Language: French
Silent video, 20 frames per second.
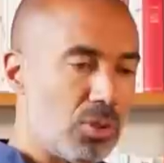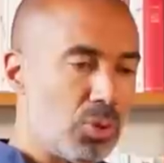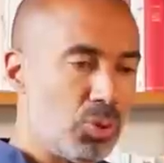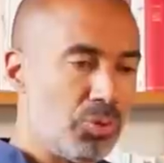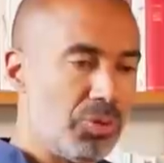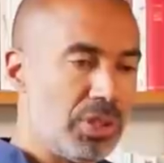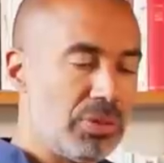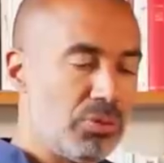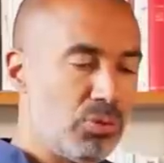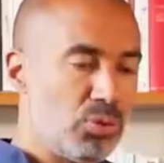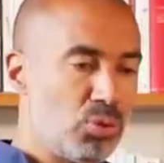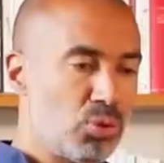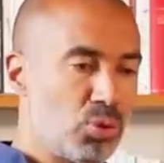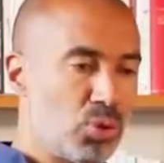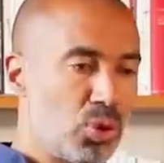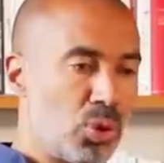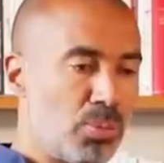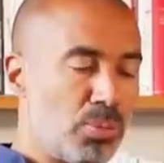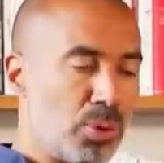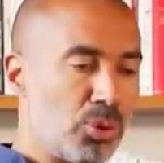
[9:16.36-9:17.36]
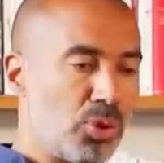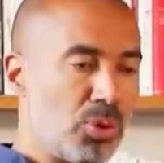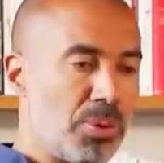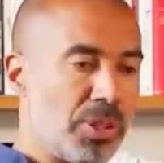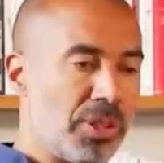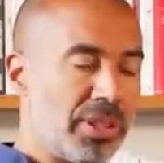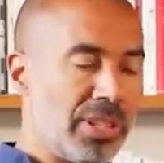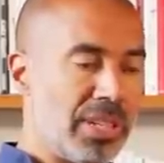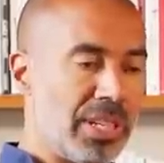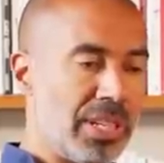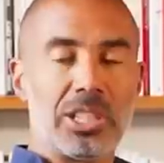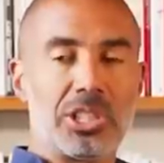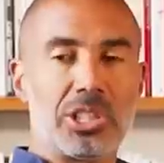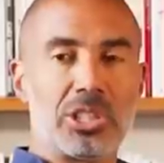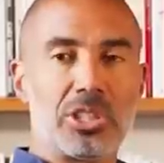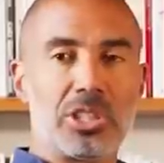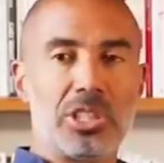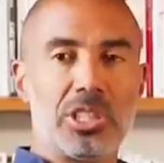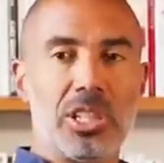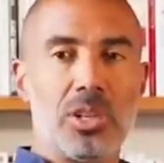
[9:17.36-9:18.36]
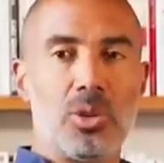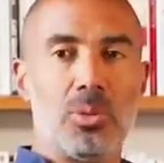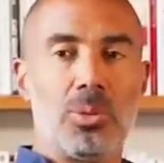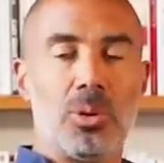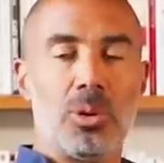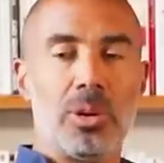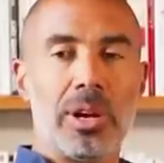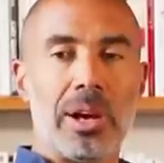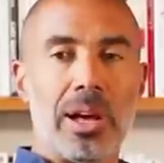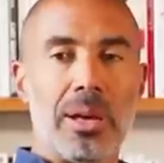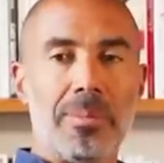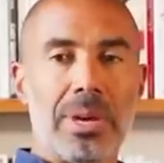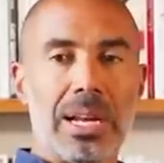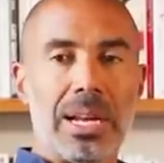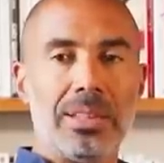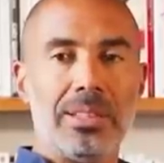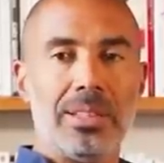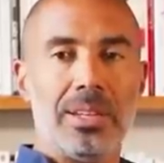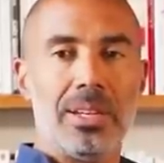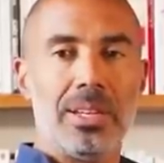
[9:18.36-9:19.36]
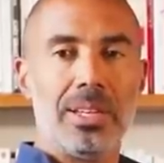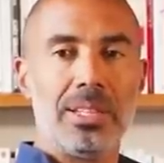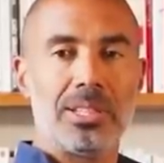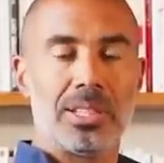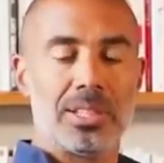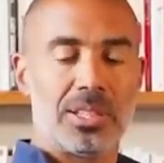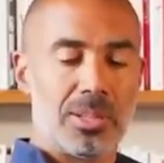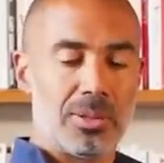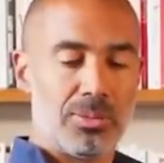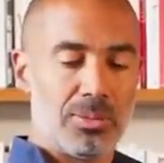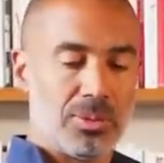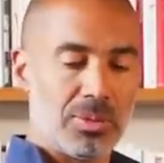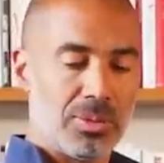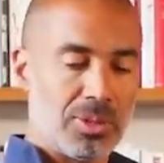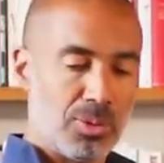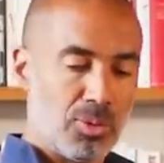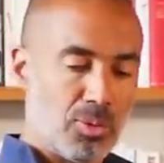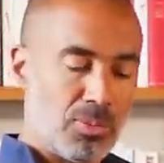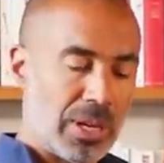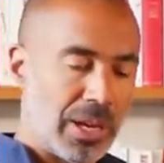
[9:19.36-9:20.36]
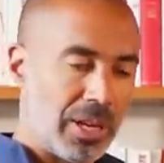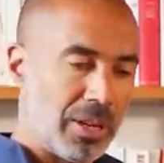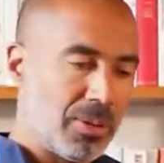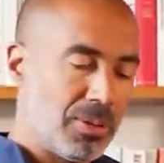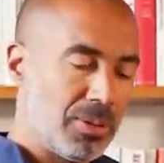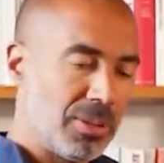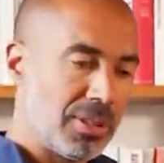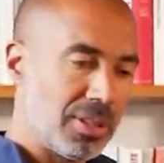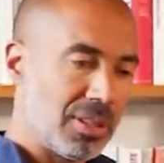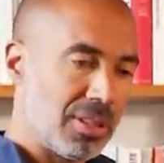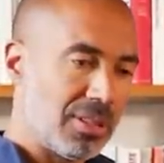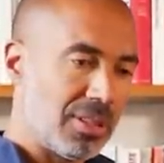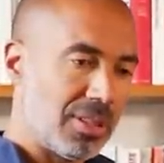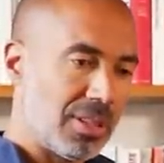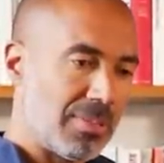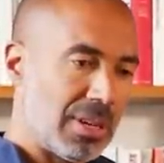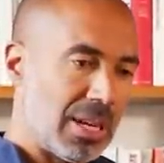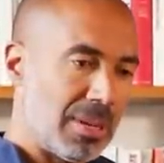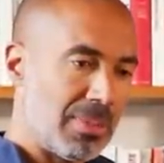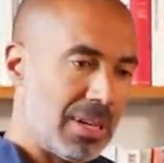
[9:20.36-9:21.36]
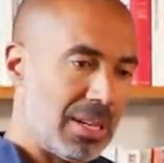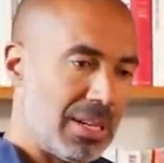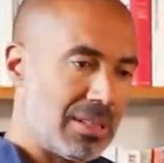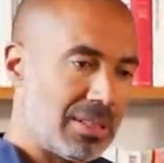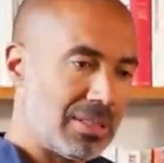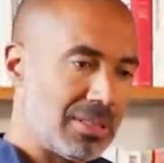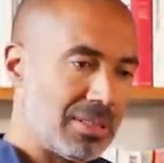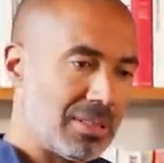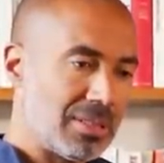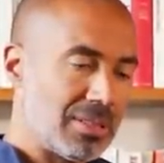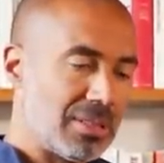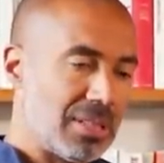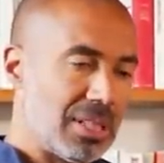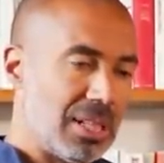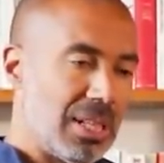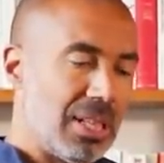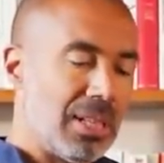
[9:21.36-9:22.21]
souvenez-vous toujours, pour demander à changer le programme à la télé, ça c'est du, baricot dans les, dans les barbares, euh,